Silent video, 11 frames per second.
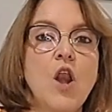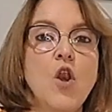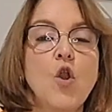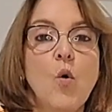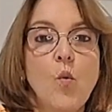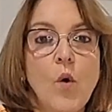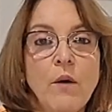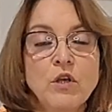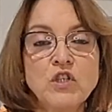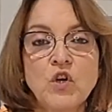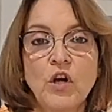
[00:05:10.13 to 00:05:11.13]
los
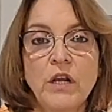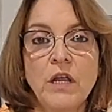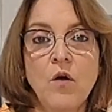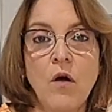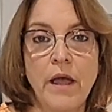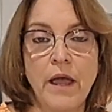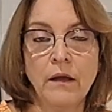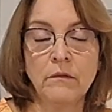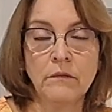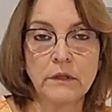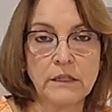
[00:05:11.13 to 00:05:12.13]
huevos son ricos
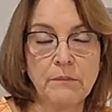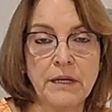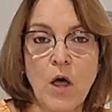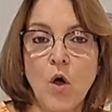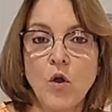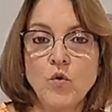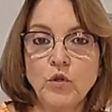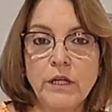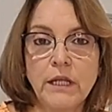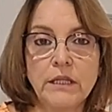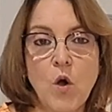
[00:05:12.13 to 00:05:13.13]
en determinados
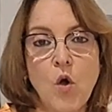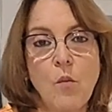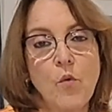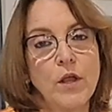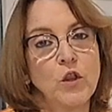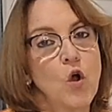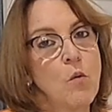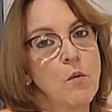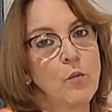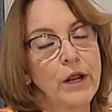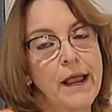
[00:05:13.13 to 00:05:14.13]
nutrientes o compuestos
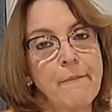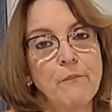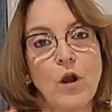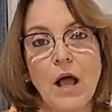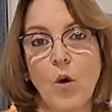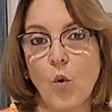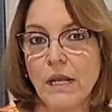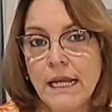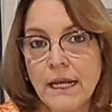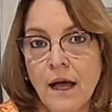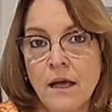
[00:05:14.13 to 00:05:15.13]
como por ejemplo la
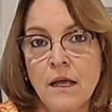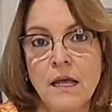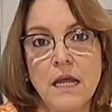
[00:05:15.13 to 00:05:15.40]
colina